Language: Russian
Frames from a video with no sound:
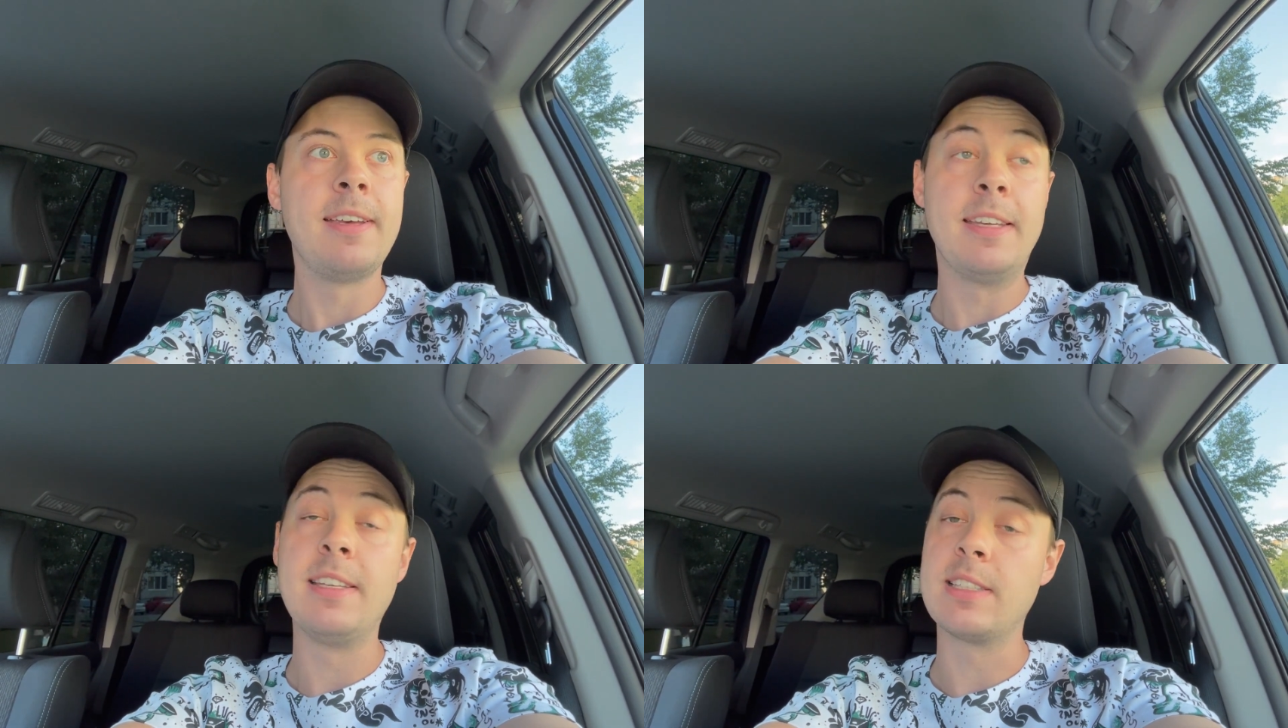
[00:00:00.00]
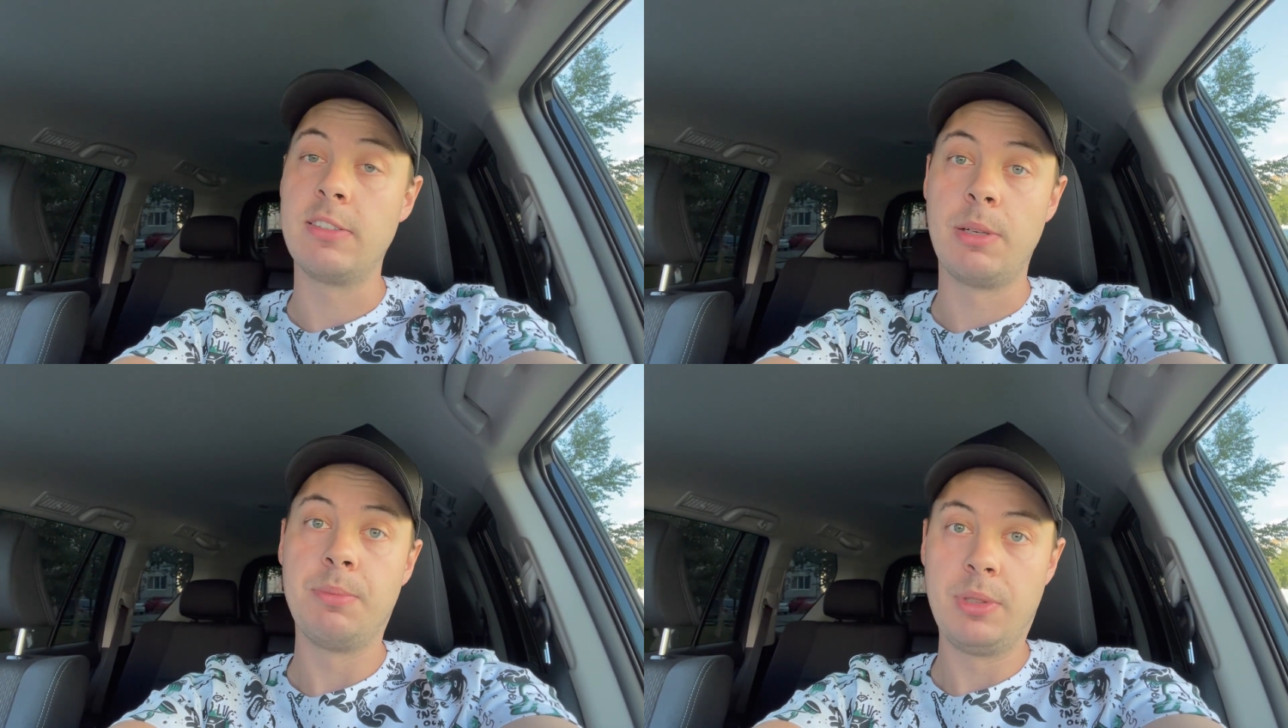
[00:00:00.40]
И если
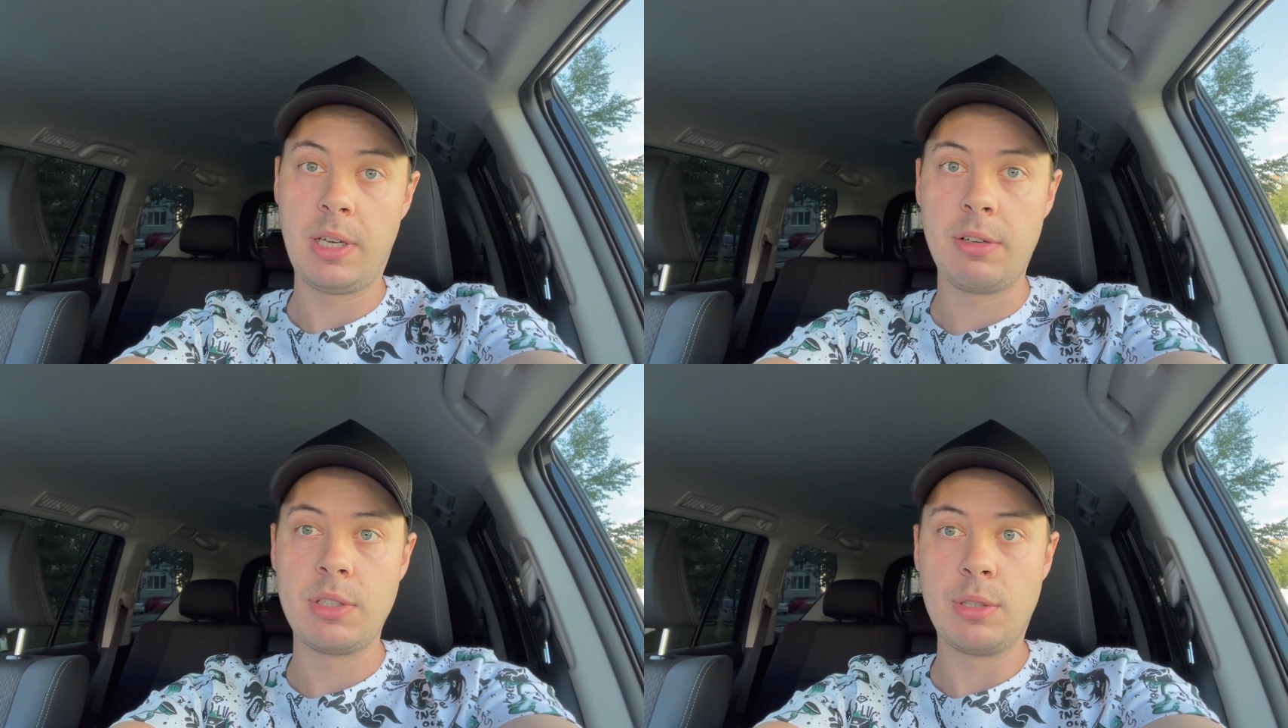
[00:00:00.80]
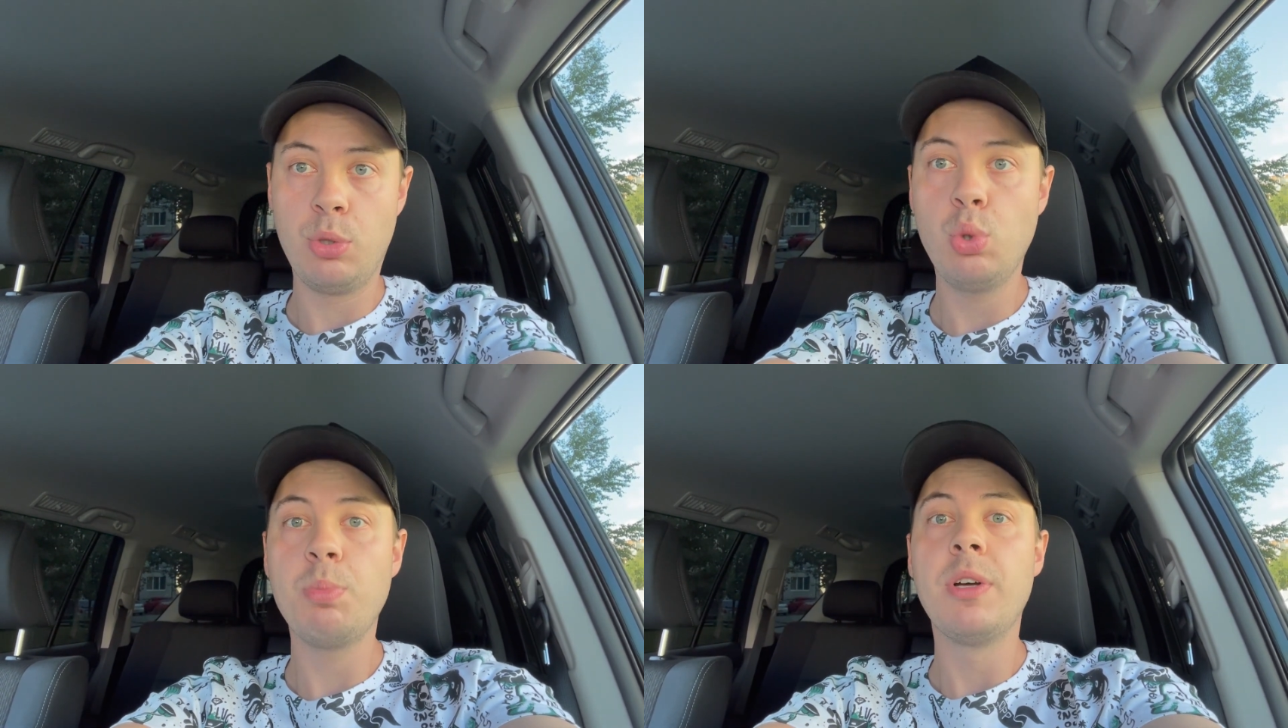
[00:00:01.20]
вам нравится
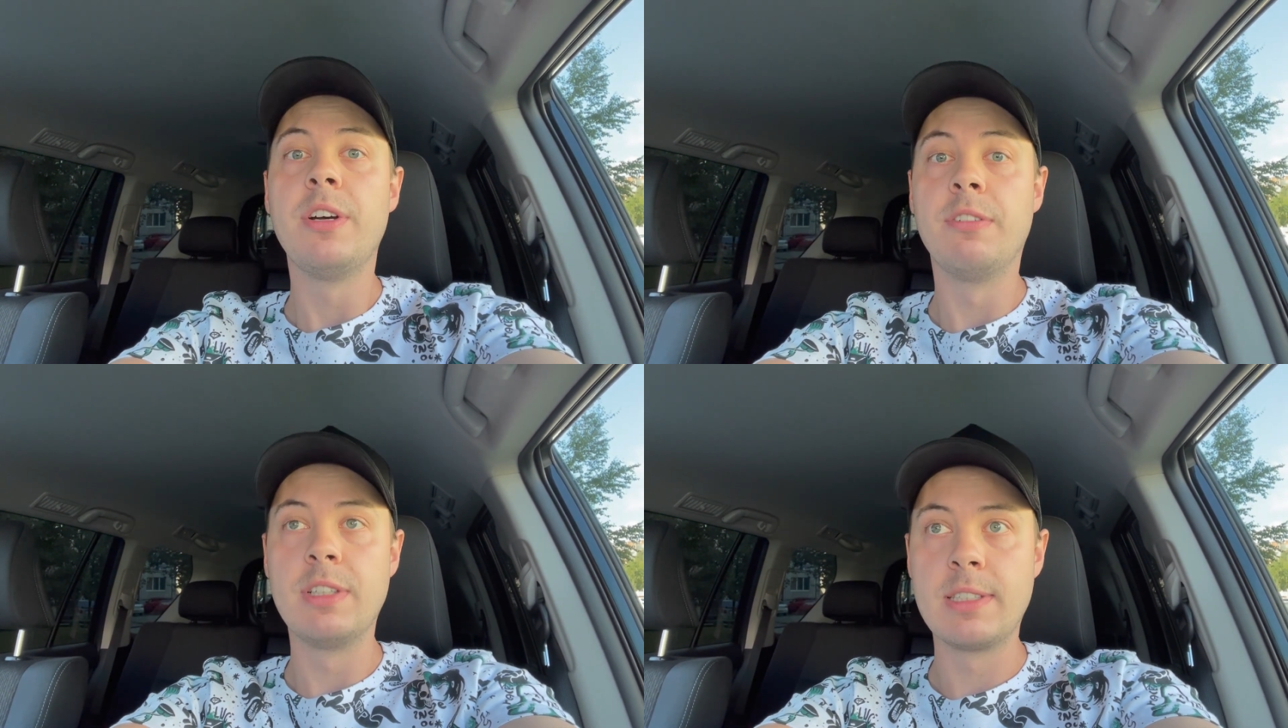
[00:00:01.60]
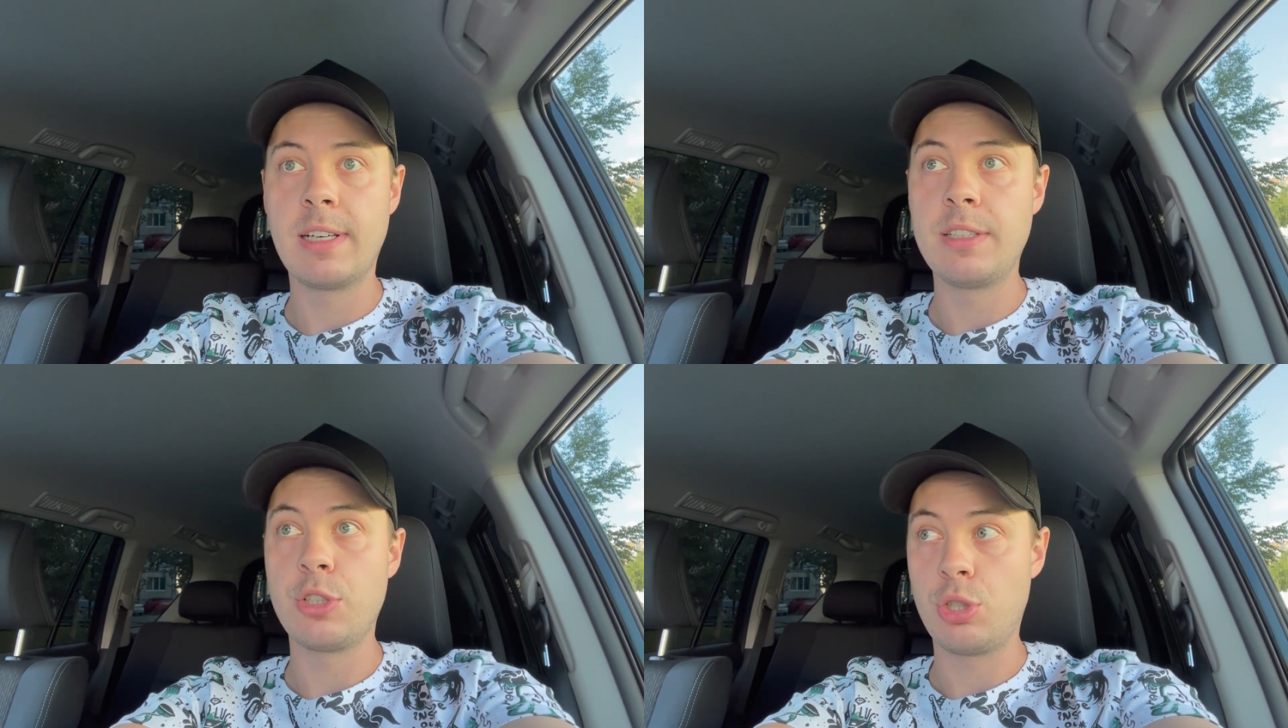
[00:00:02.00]
YouTube, вы
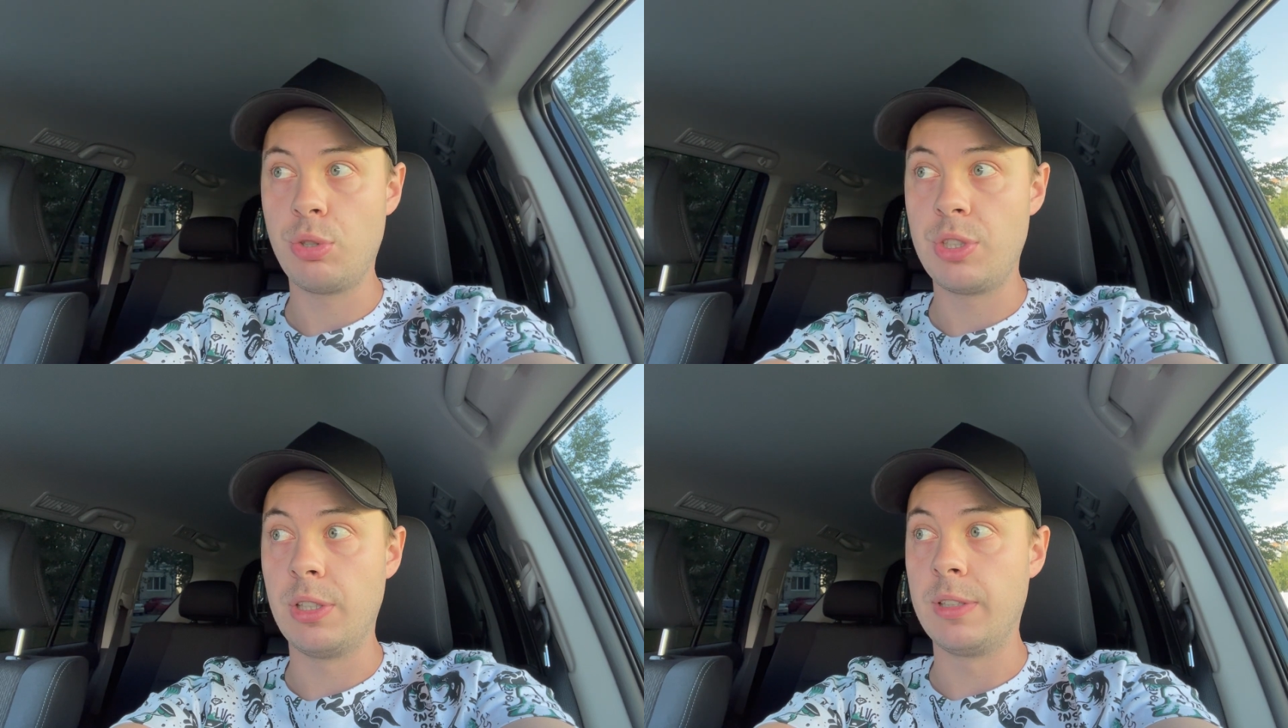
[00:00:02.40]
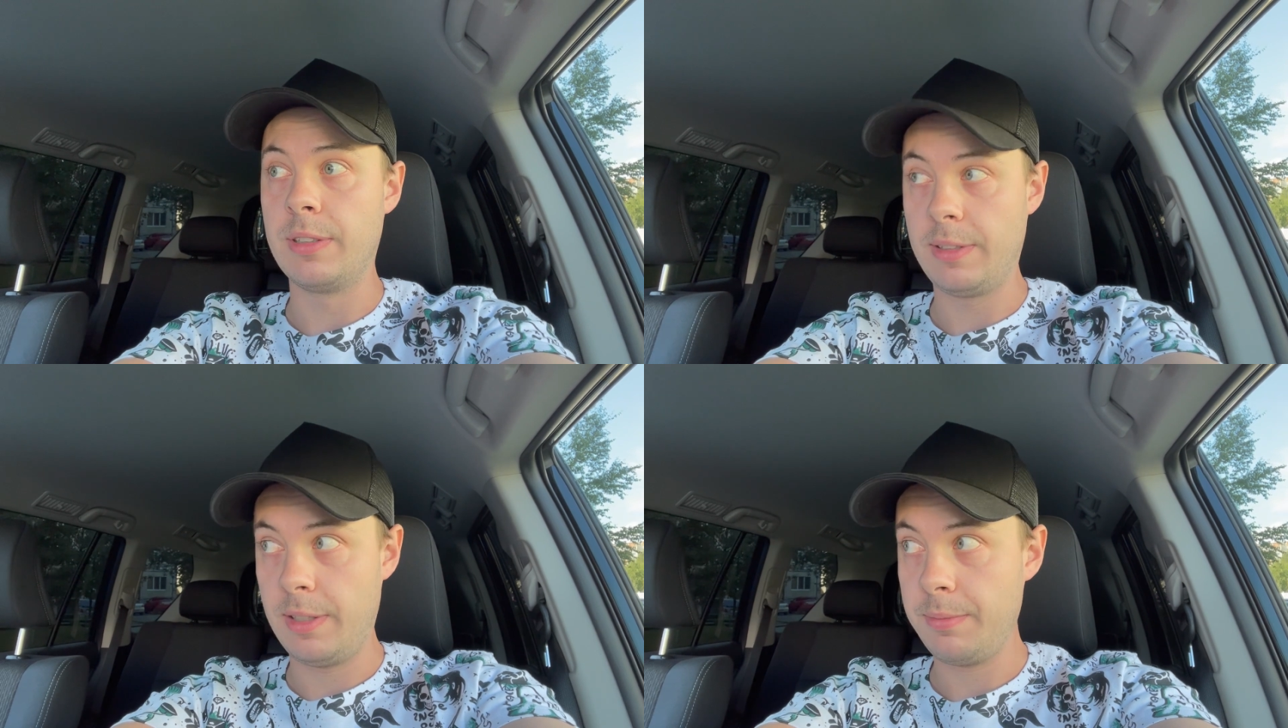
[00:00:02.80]
знаете, что делать.
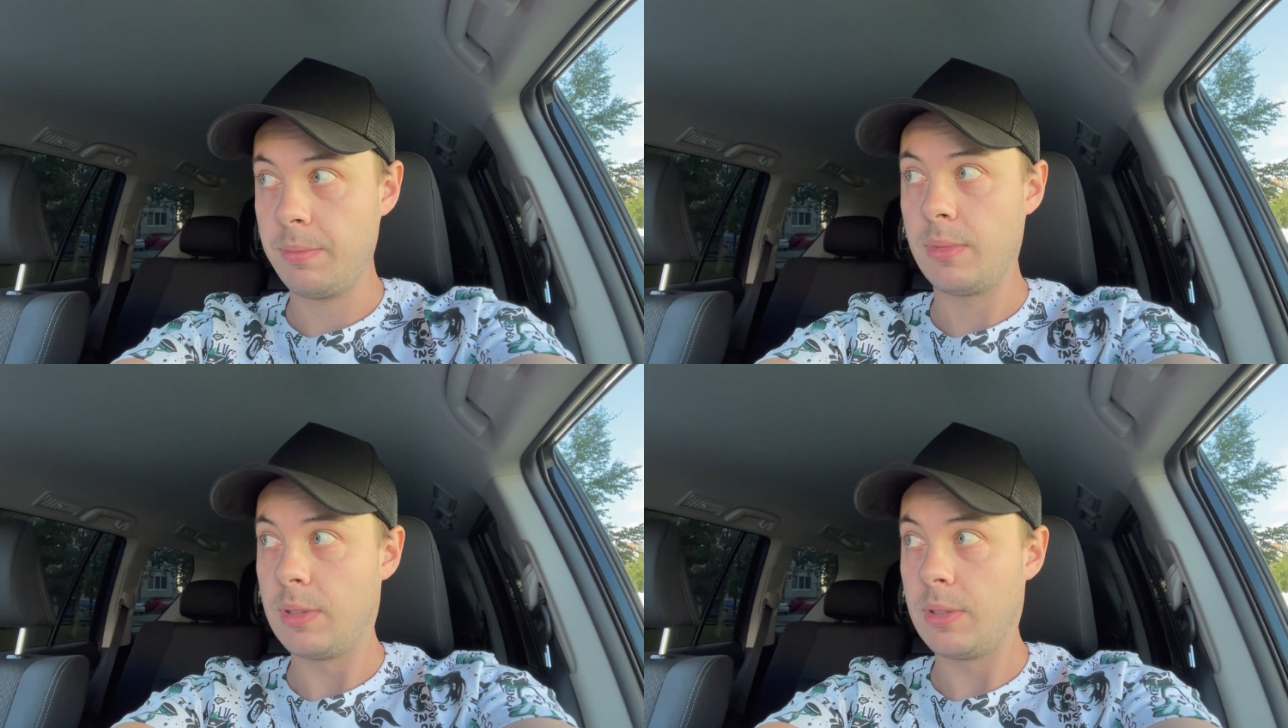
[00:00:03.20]
Да?